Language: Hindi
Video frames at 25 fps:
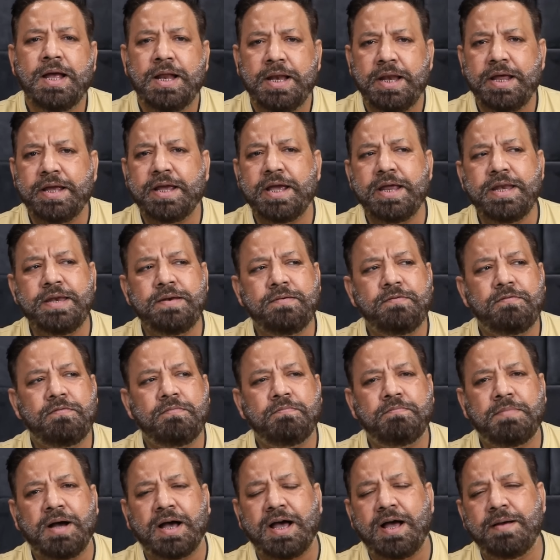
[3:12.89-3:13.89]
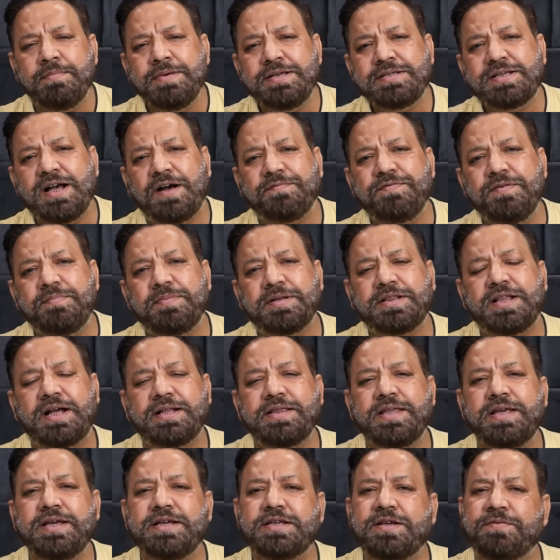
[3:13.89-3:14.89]
लेकिन मकामी साफ़ी
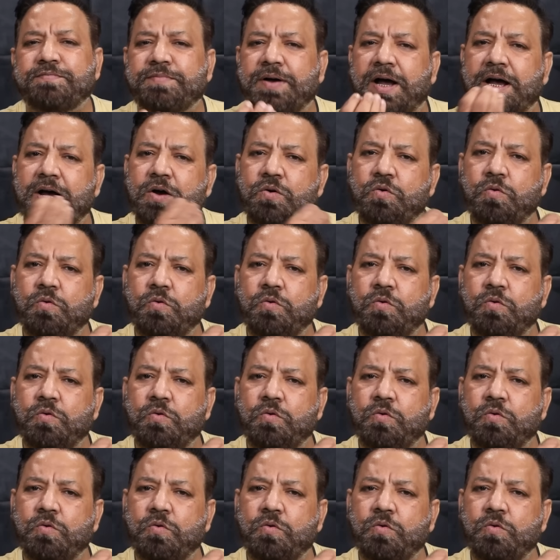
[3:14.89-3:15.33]
बताते हैं कि जब वहाँ